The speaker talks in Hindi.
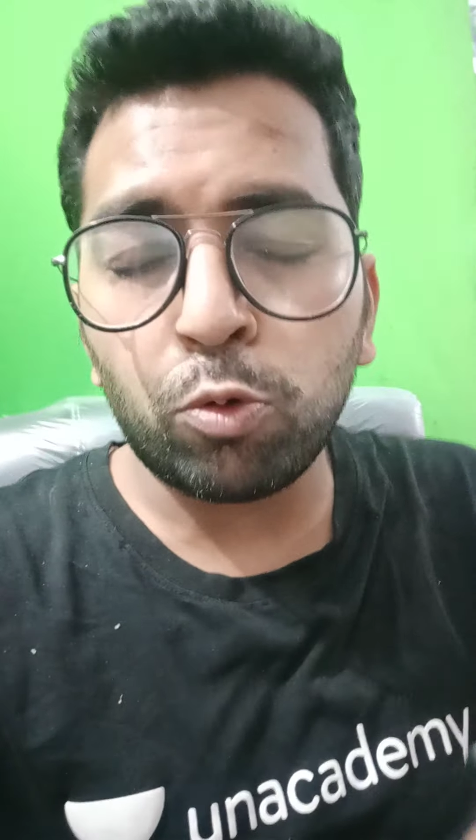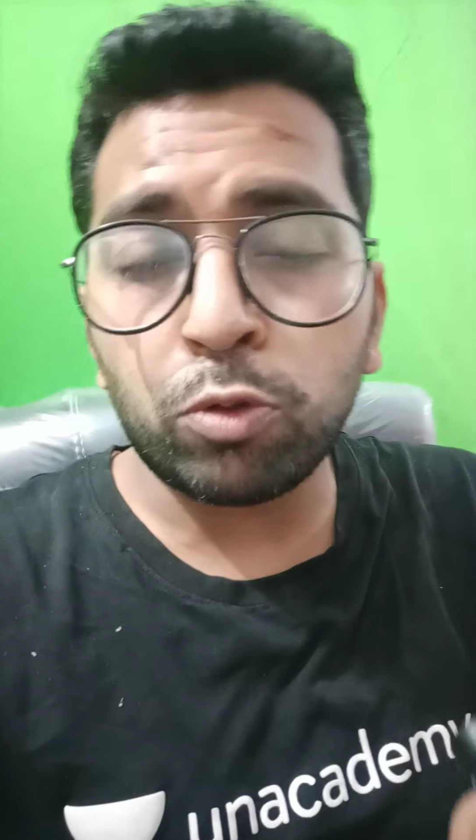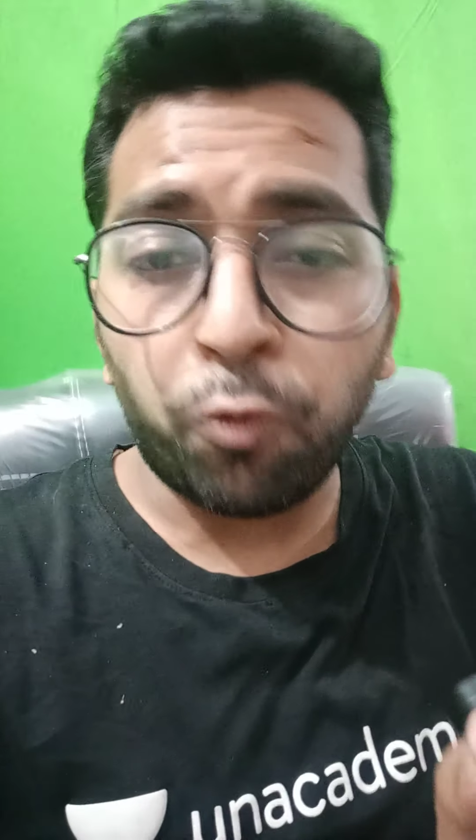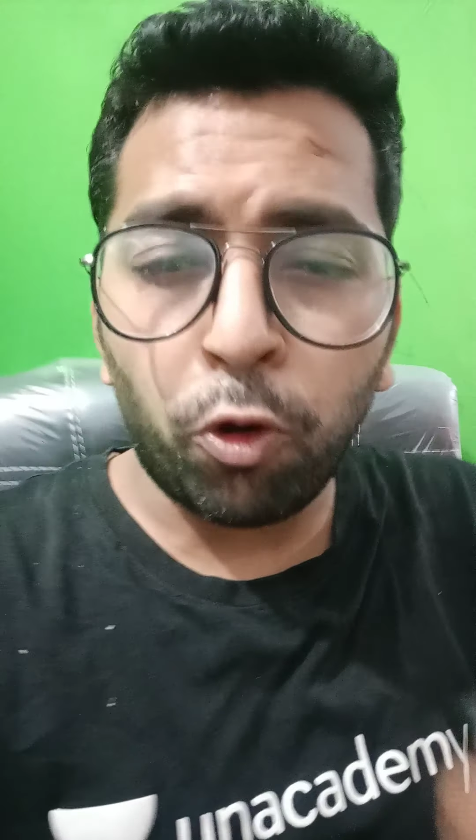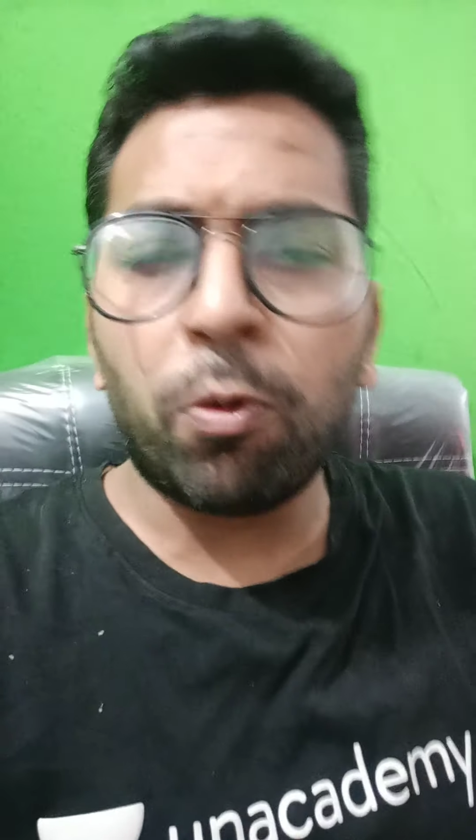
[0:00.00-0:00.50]
कुछ
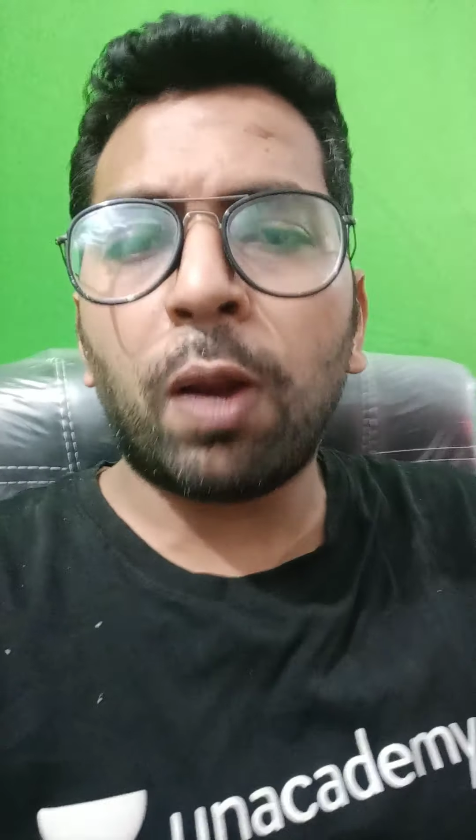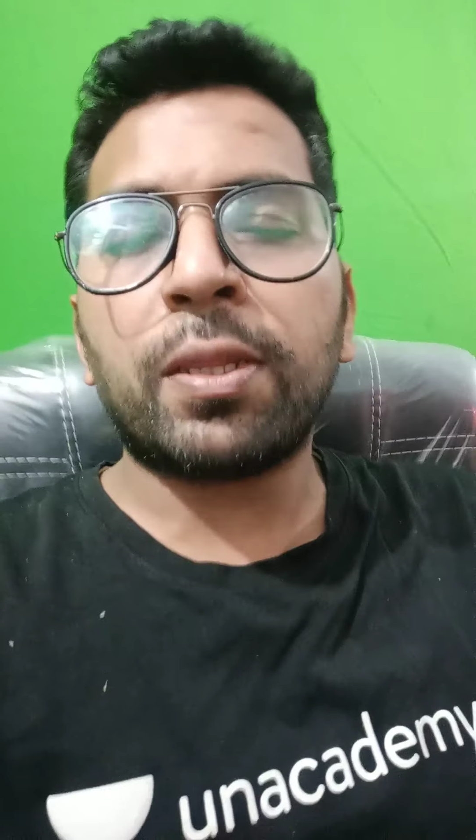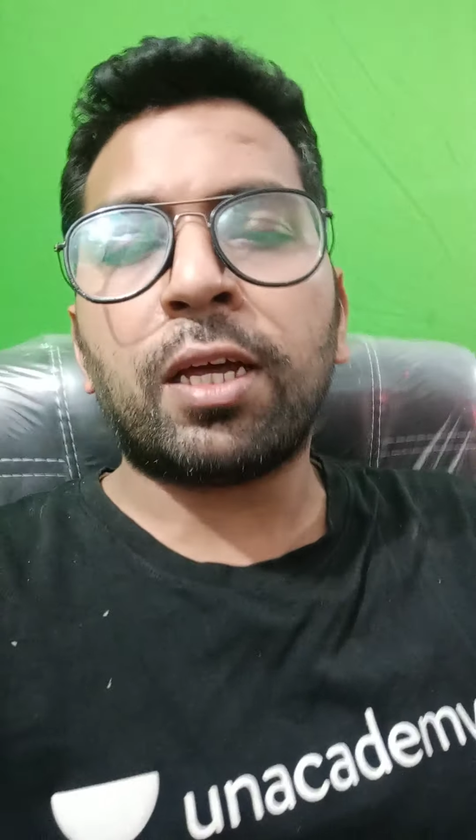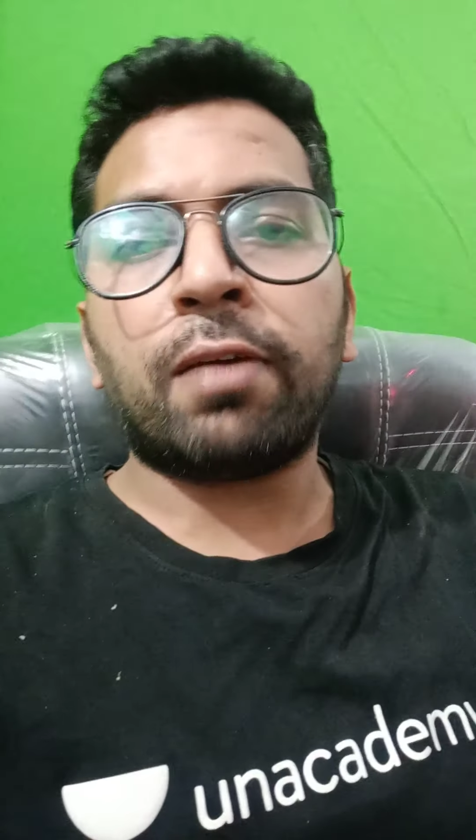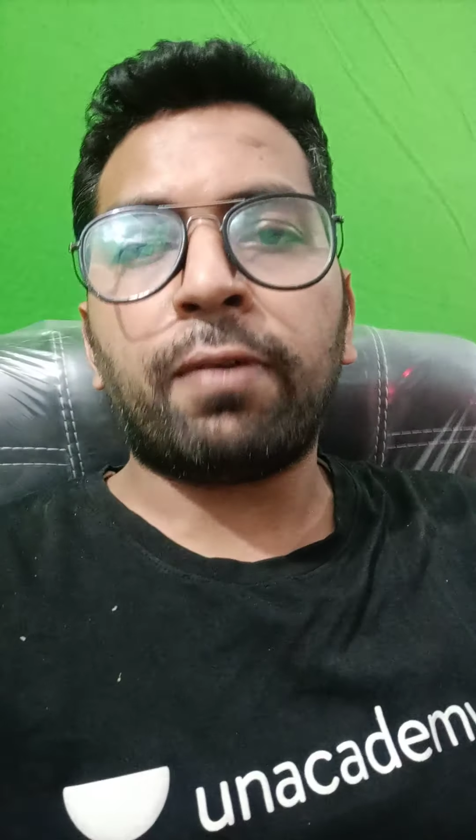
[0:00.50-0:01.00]
फॉर्मूला
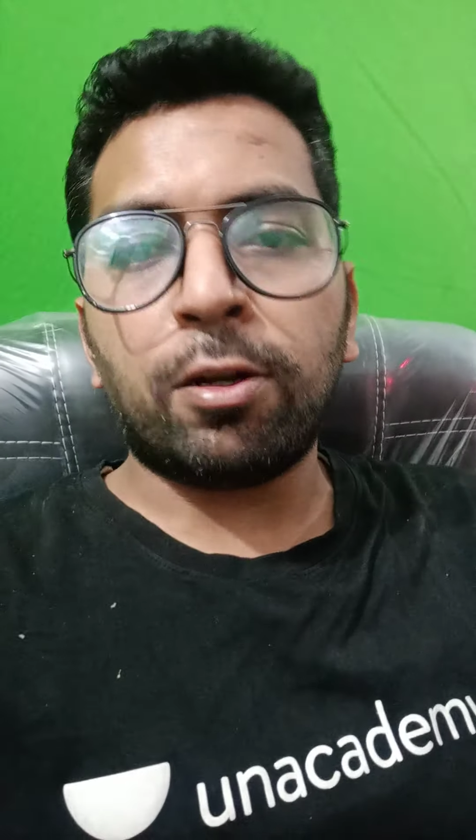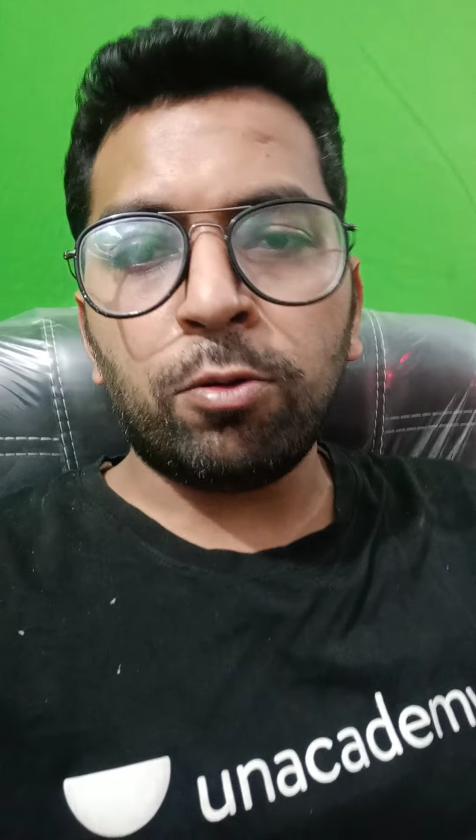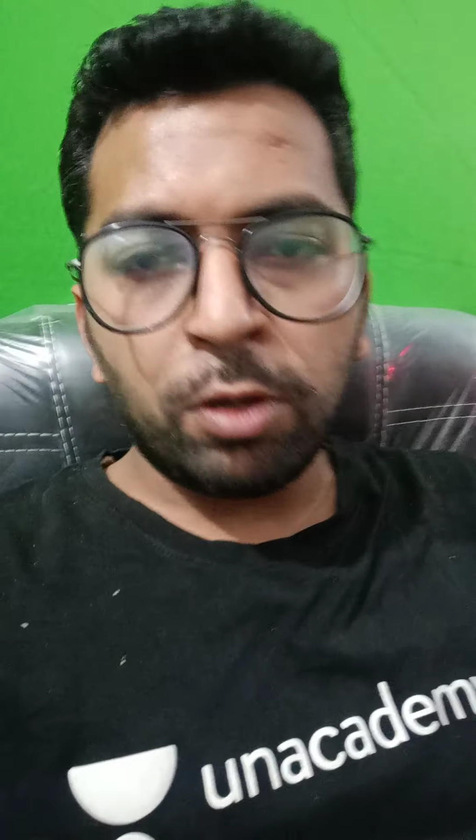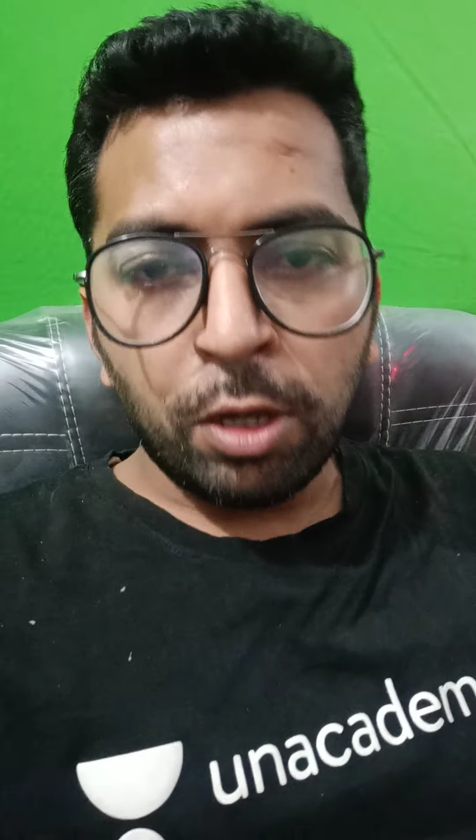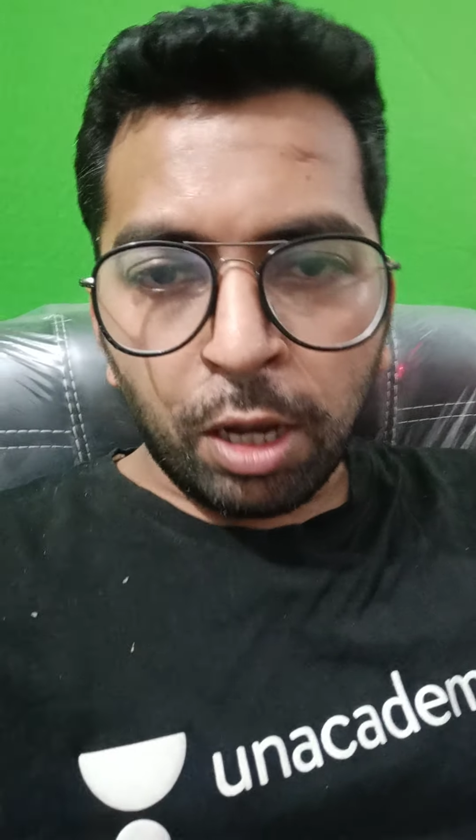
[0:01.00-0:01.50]
बताने वाला हूँ